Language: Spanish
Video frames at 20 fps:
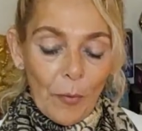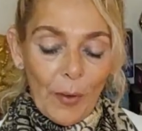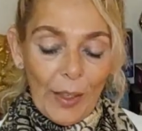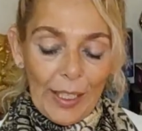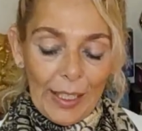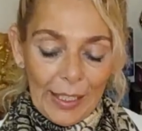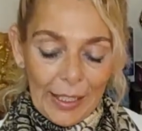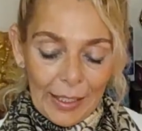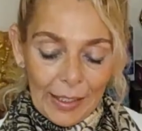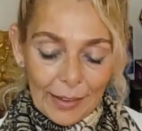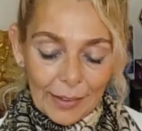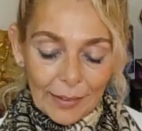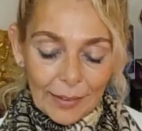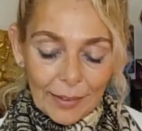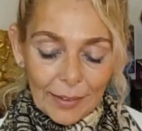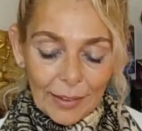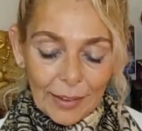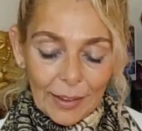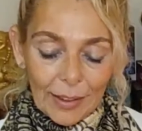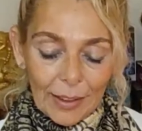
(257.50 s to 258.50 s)

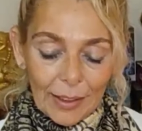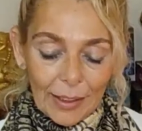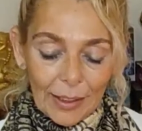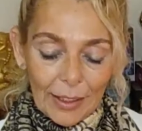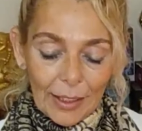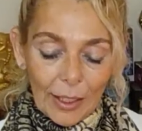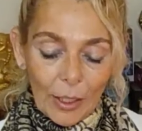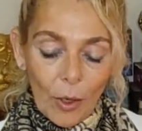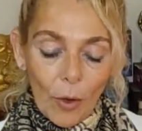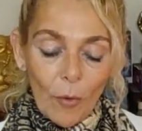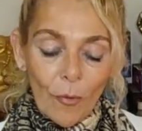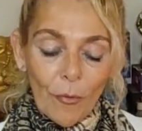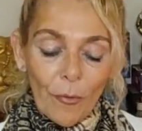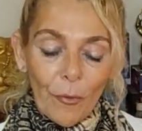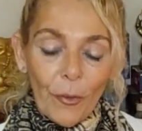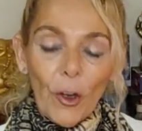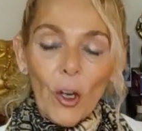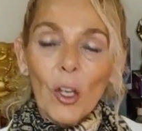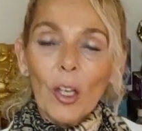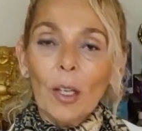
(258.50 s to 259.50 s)
feliz y
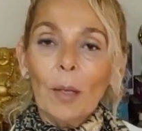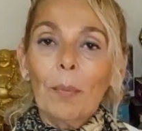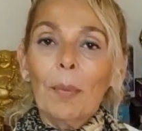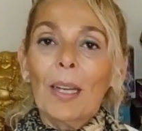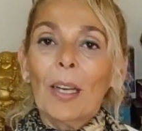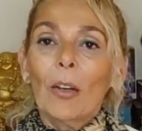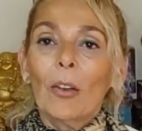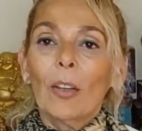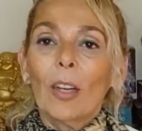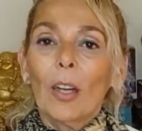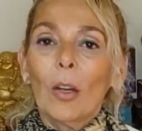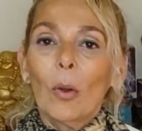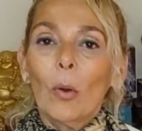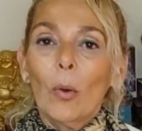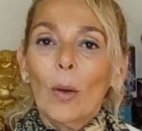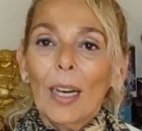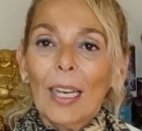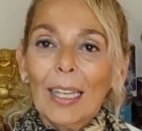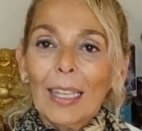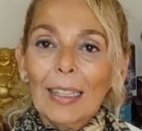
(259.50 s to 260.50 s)
conforme con el
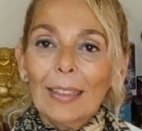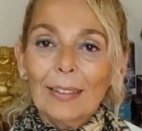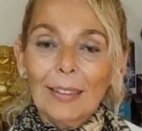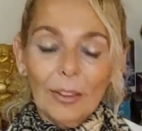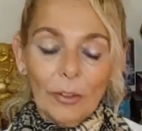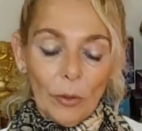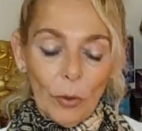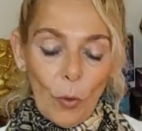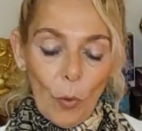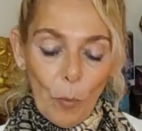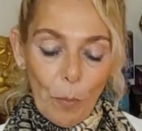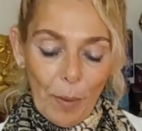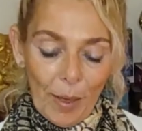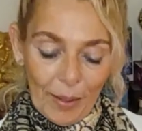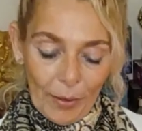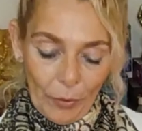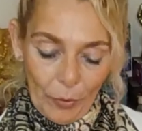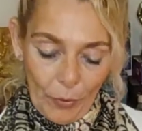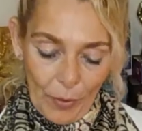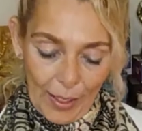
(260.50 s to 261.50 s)
lugar que estás
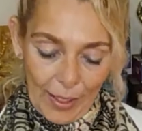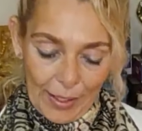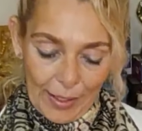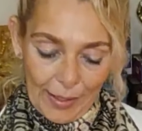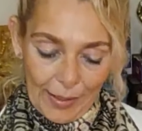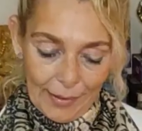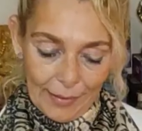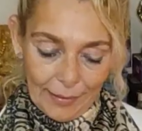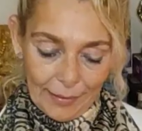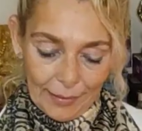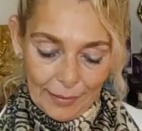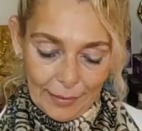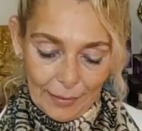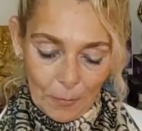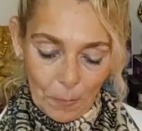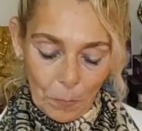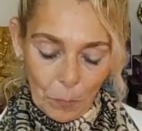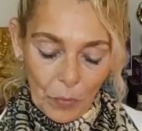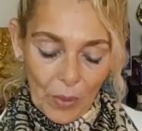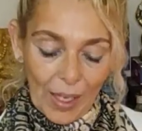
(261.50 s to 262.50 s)
ocupando,
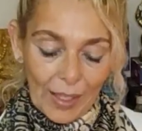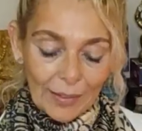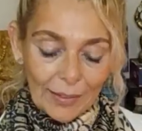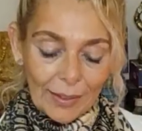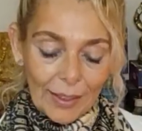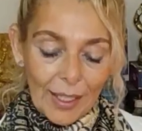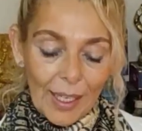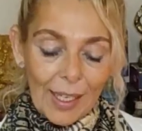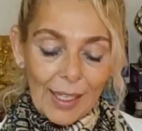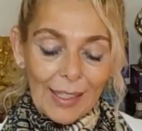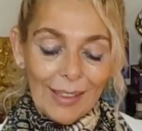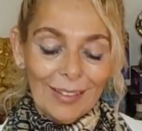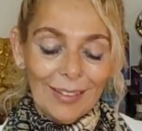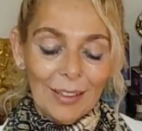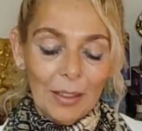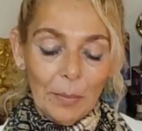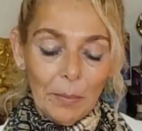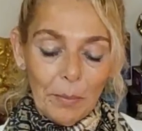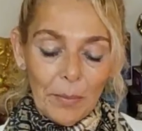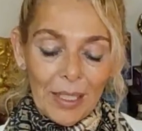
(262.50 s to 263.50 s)
Aries. Así de que
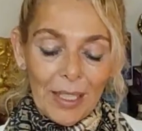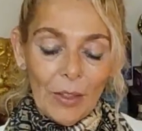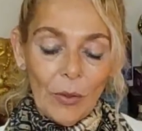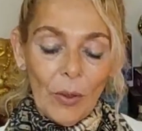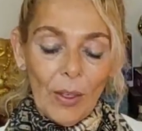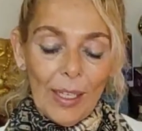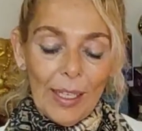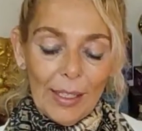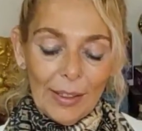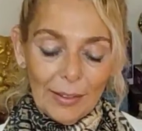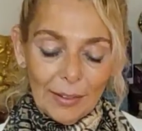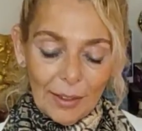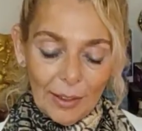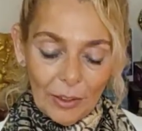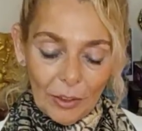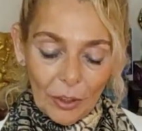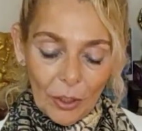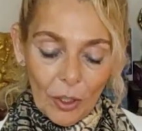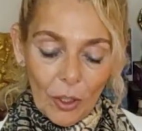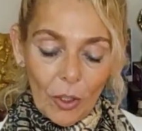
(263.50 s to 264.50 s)
sin miedo al
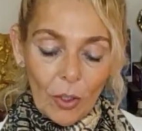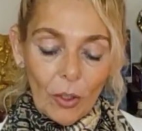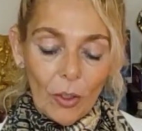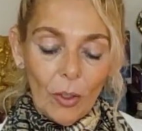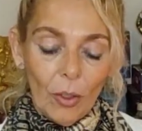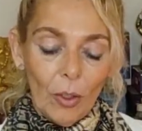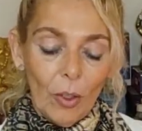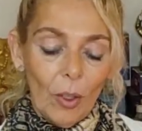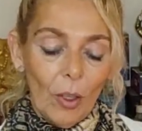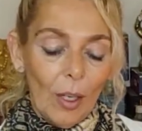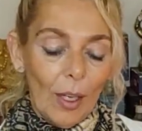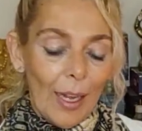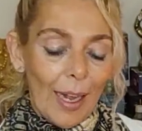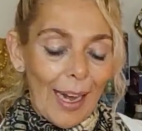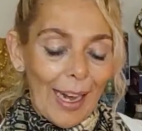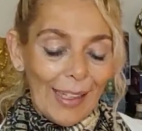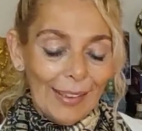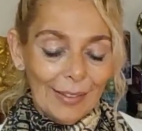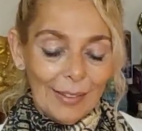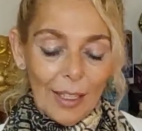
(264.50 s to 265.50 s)
éxito,
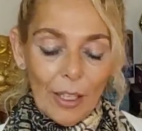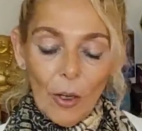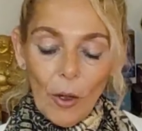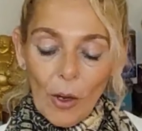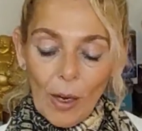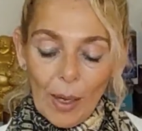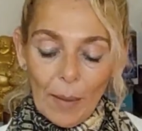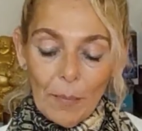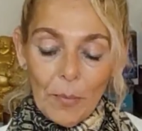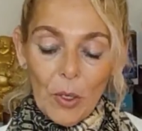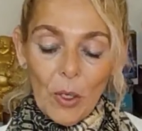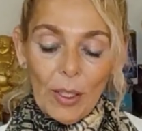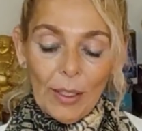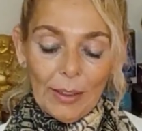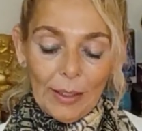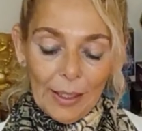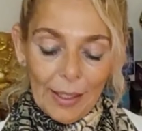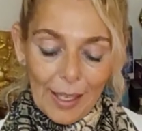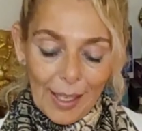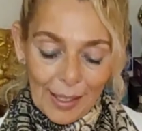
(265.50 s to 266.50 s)
hace los cambios
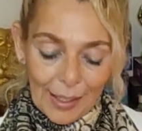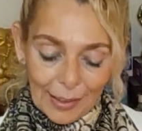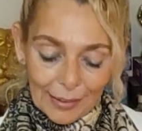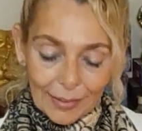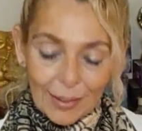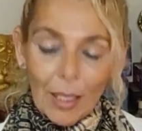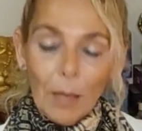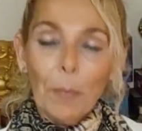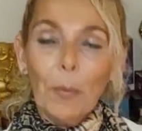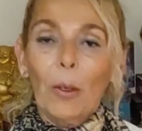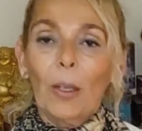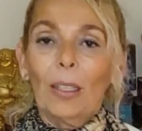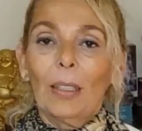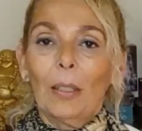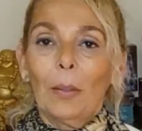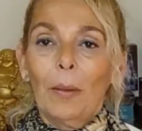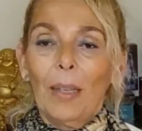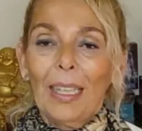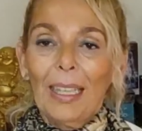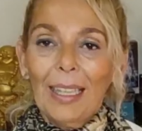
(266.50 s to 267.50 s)
que tengas que hacer porque
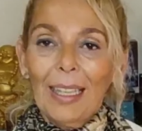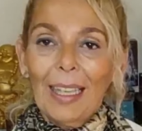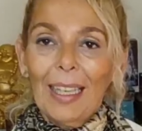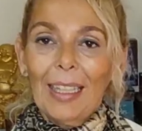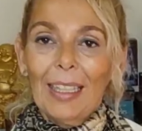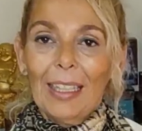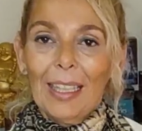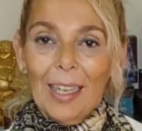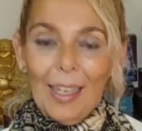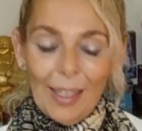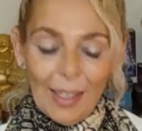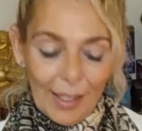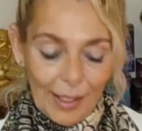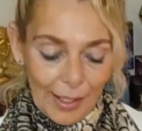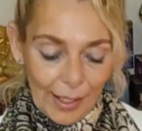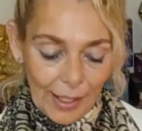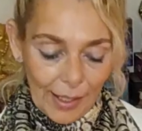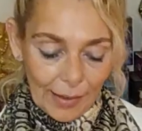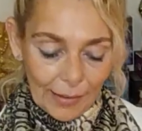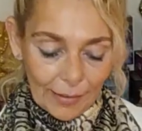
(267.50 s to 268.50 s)
te va a ir genial,
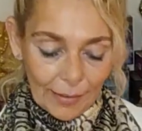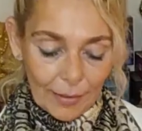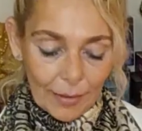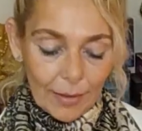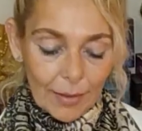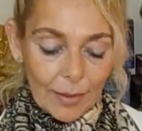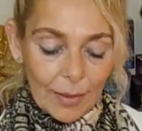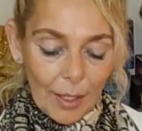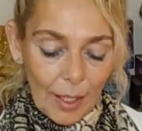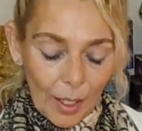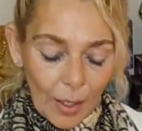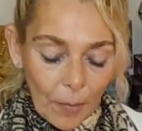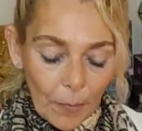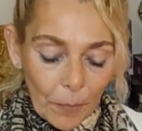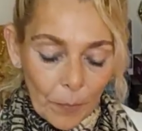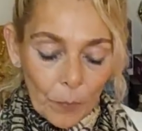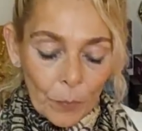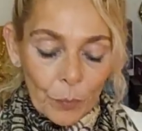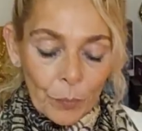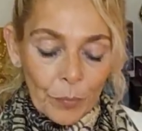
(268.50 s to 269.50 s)
Aries,
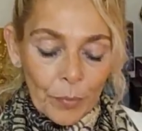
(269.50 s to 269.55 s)
¿sí?